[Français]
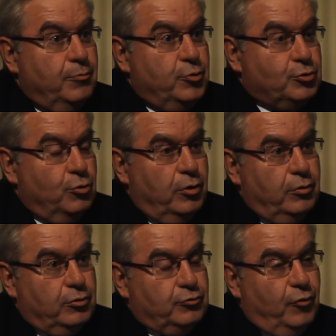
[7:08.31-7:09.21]
puisque
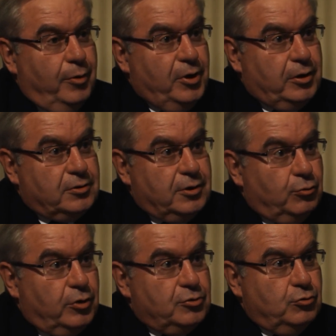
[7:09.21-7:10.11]
je vous rappelle qu'à cette
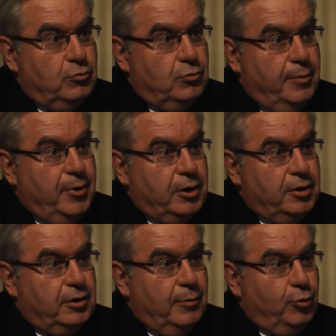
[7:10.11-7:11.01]
occasion, la
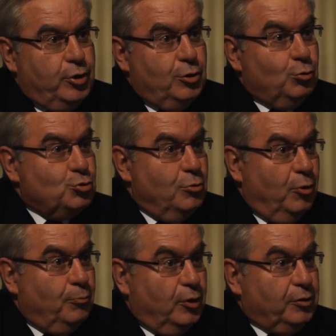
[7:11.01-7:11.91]
marine a déployé non
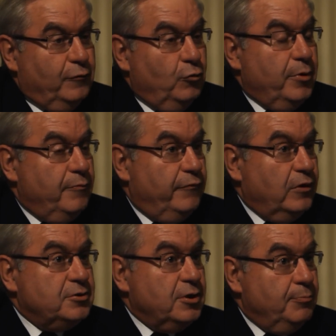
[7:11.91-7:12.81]
seulement le porte-avions, mais
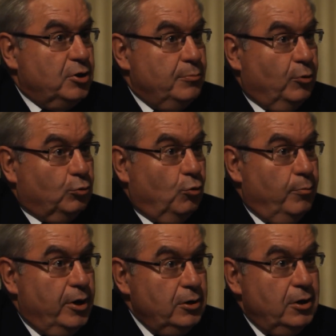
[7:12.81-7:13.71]
27 bâtiments de
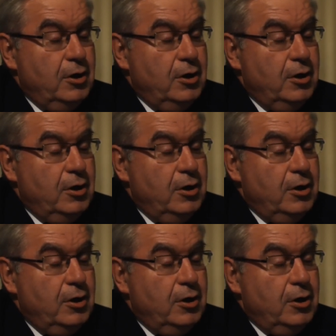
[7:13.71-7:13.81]
combat,